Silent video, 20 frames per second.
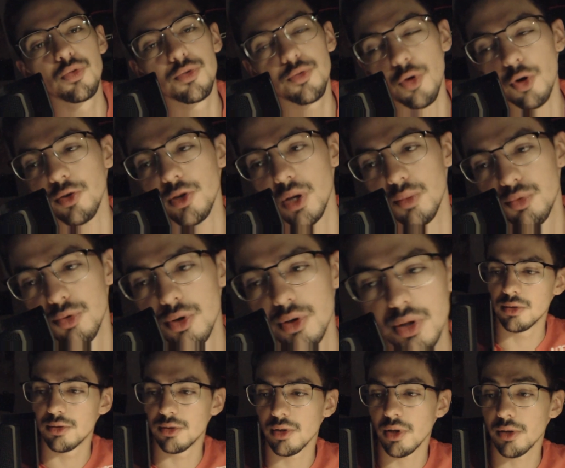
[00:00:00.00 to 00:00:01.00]
te forcer un peu.
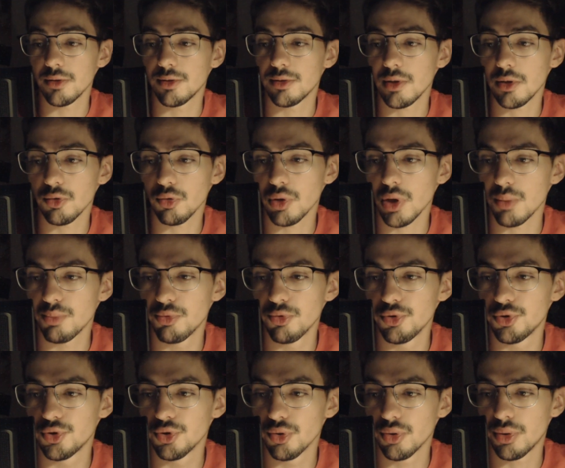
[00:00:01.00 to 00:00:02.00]
C'est ça, ça le truc un peu
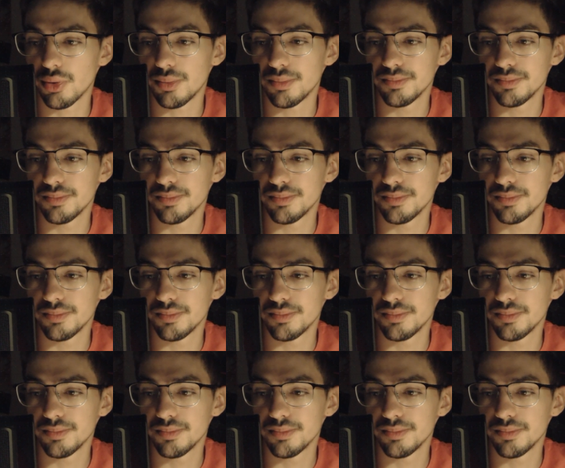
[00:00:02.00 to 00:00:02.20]
chiant.